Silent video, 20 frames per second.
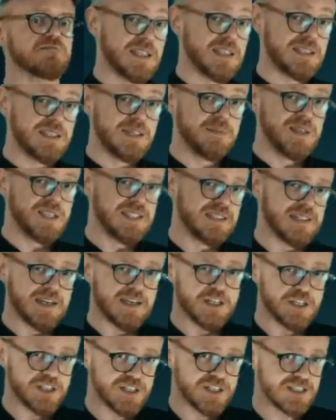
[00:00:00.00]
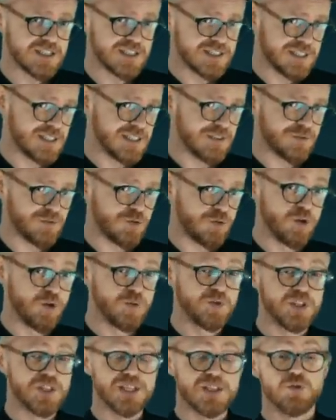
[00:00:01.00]
Ces messages, qui feront
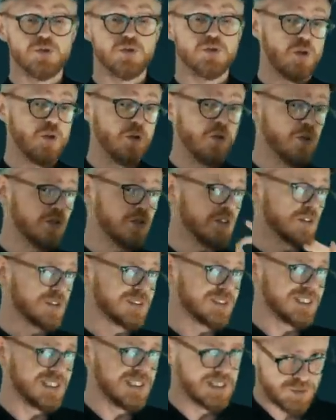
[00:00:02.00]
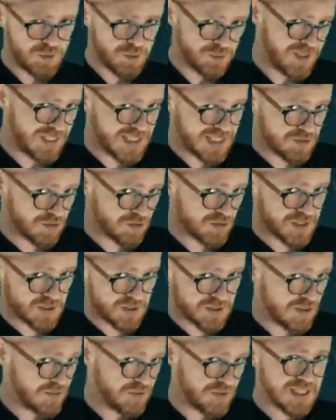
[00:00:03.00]
l'objet d'une authentique publication
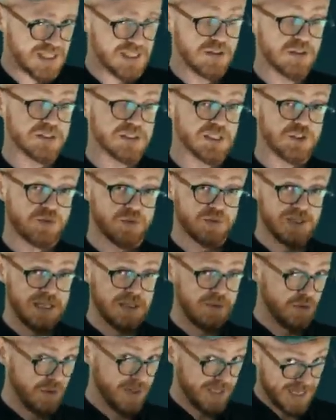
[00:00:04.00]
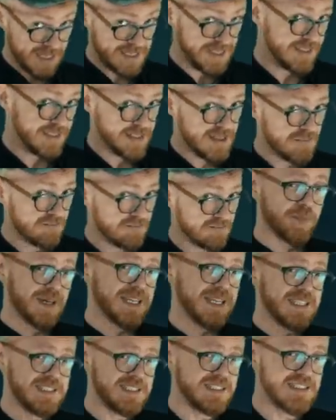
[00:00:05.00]
scientifique dans un journal de qualité,
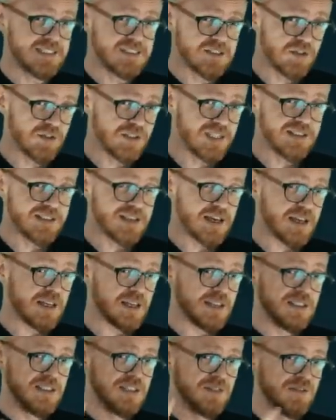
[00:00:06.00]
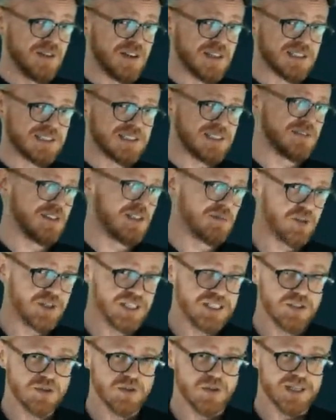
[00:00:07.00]
prédisent en détail divers événements
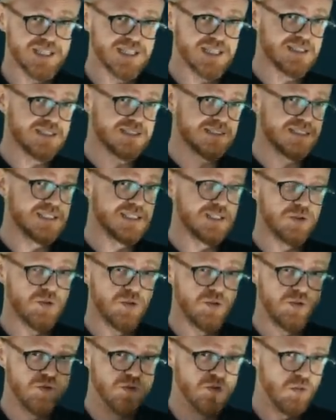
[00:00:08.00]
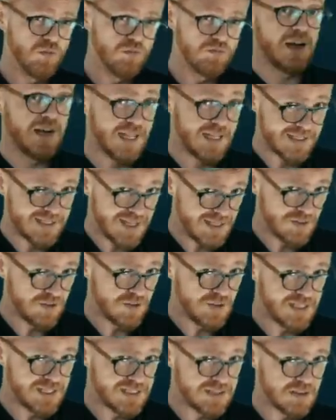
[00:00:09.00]
historiques ainsi que le nom, la date
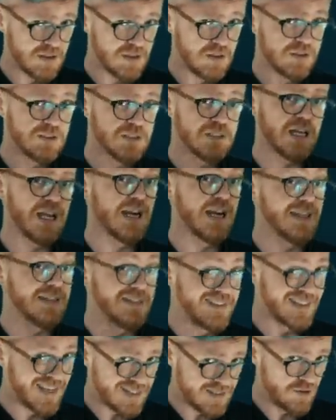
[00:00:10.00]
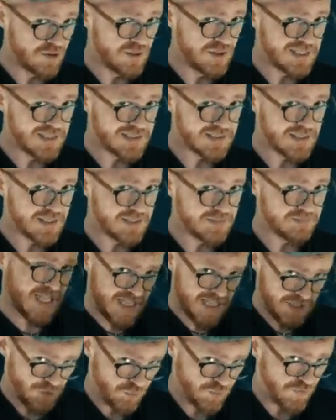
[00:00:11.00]
de naissance, la date de décès
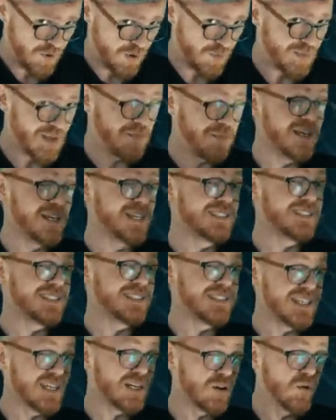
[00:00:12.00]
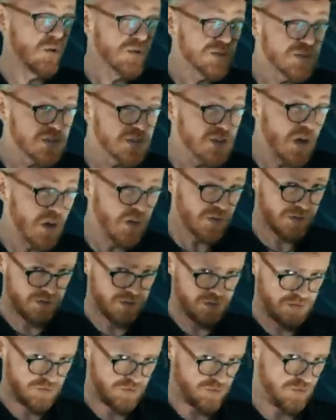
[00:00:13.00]
et souvent même les
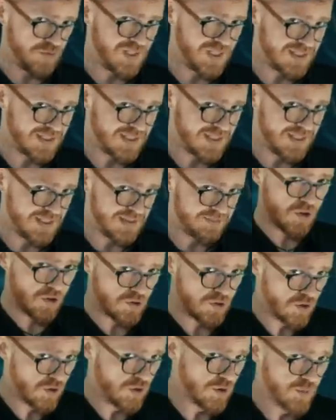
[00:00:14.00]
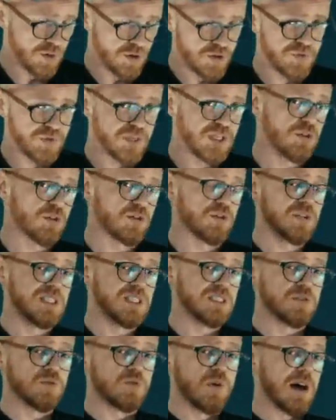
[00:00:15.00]
circonstances du décès. De nombreuses figures de
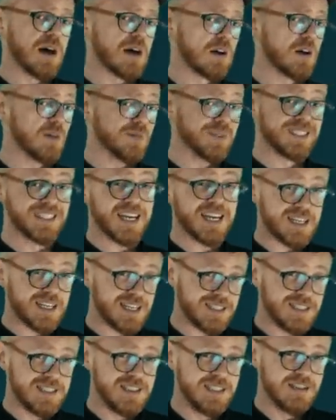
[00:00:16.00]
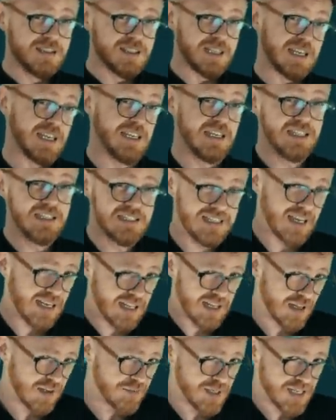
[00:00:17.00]
l'histoire comme Kennedy,
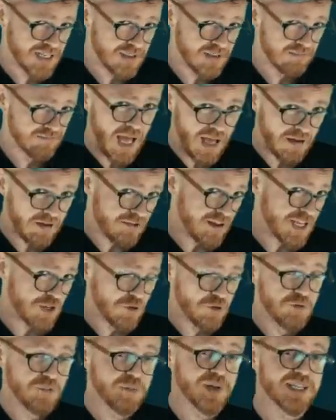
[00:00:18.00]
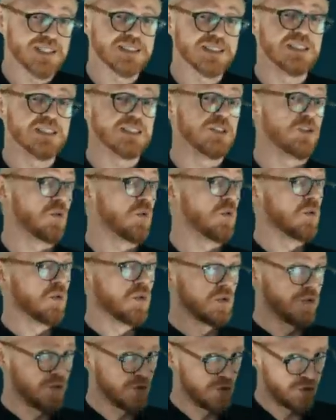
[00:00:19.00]
Yitzhak Rabin avec une précision
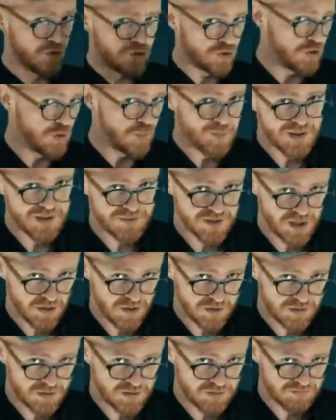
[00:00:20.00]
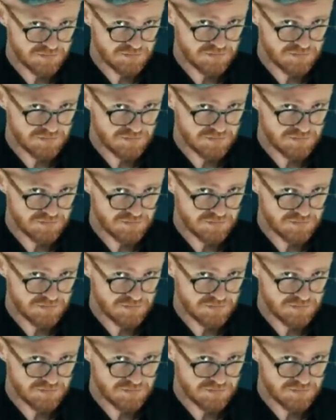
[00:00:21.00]
stupéfiante.